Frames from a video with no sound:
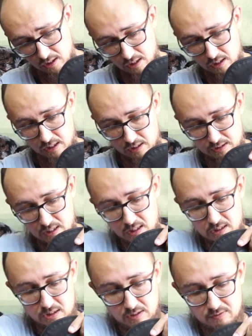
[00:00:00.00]
а,
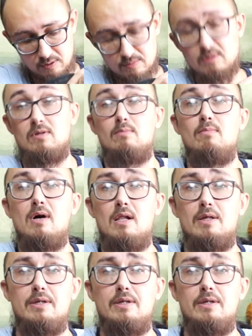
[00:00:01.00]
осталось совсем-совсем мало.